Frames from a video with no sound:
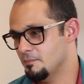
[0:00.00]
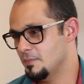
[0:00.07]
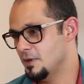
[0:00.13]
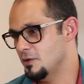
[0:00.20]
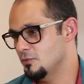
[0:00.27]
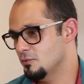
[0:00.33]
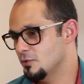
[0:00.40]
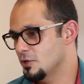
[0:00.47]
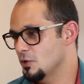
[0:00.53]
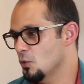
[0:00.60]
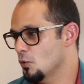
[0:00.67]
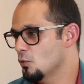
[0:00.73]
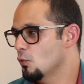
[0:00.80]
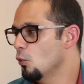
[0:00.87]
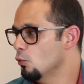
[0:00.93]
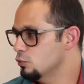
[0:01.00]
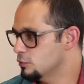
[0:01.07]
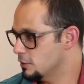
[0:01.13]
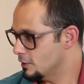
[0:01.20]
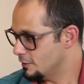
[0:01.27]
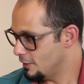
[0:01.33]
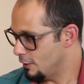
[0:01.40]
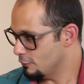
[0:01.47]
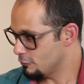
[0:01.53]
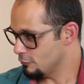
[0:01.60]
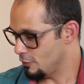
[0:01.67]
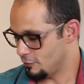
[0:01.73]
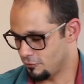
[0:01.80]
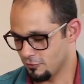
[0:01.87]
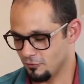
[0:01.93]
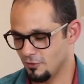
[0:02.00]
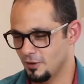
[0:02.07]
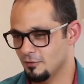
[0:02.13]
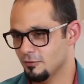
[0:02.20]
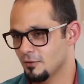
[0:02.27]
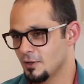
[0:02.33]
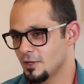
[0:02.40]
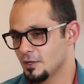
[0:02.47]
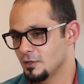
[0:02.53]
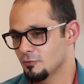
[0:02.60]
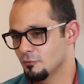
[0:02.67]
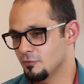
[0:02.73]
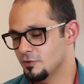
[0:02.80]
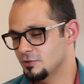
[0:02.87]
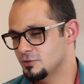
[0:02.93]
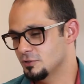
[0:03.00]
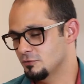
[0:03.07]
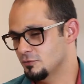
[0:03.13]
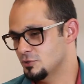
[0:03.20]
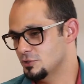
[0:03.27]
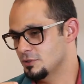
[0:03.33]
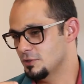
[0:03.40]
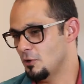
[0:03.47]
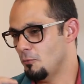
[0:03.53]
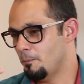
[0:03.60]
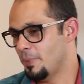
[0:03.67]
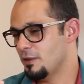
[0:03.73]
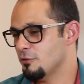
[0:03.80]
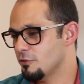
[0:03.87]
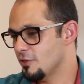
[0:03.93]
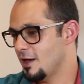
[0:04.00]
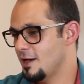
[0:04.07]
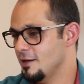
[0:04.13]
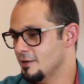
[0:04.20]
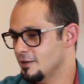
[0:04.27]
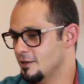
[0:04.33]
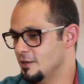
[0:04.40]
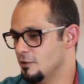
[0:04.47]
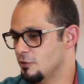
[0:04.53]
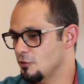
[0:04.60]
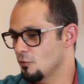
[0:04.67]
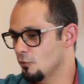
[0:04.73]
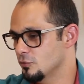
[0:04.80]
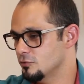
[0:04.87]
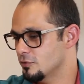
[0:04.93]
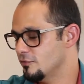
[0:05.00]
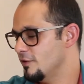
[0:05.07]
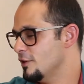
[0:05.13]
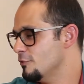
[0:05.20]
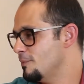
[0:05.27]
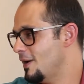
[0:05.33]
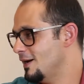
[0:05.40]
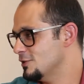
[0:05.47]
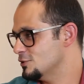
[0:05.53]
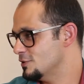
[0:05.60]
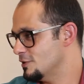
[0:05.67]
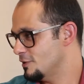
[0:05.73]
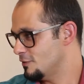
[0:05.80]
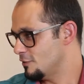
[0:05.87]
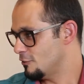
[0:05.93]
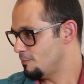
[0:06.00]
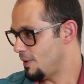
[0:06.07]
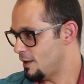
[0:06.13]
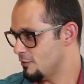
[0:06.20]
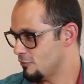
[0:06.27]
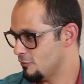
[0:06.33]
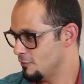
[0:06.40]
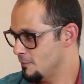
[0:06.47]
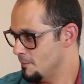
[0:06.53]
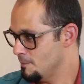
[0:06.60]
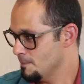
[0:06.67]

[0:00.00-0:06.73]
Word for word: meio que oculta aos nossos olhos, no sentido de não pensar que esse outro faz parte desse espaço.